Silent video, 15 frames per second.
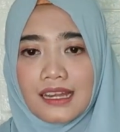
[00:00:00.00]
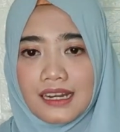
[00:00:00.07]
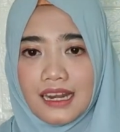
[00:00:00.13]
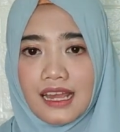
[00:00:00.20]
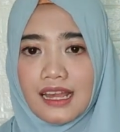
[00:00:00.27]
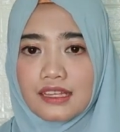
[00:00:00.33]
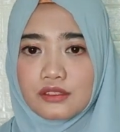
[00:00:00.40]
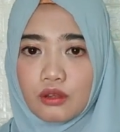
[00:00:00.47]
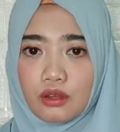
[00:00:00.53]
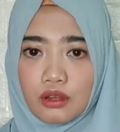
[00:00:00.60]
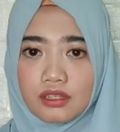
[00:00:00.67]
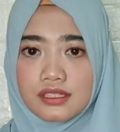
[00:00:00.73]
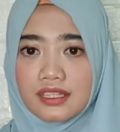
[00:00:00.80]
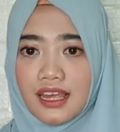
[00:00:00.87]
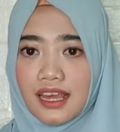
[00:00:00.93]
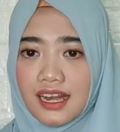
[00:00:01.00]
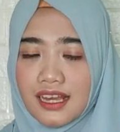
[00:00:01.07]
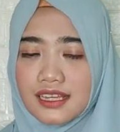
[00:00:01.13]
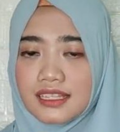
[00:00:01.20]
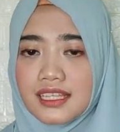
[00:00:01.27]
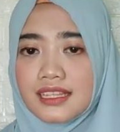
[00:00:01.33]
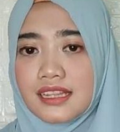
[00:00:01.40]
Nah, so
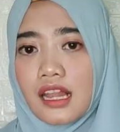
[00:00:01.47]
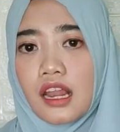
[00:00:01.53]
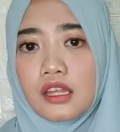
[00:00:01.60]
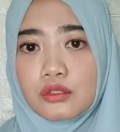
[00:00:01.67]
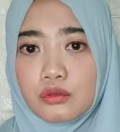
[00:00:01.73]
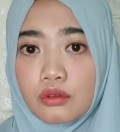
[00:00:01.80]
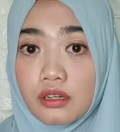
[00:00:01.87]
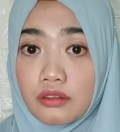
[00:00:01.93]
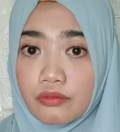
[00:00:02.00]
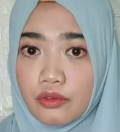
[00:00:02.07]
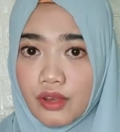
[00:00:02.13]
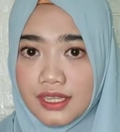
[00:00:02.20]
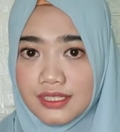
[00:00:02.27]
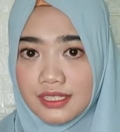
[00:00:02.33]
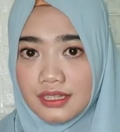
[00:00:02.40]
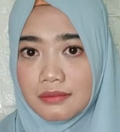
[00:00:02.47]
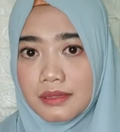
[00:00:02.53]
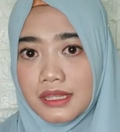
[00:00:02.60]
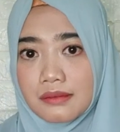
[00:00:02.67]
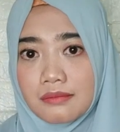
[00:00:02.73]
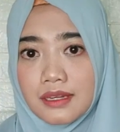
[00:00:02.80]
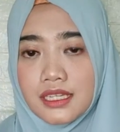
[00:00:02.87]
sekarang kita langsung review aja
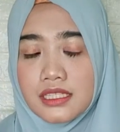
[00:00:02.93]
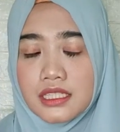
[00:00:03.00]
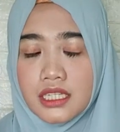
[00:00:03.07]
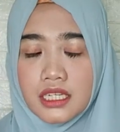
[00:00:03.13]
teman-teman.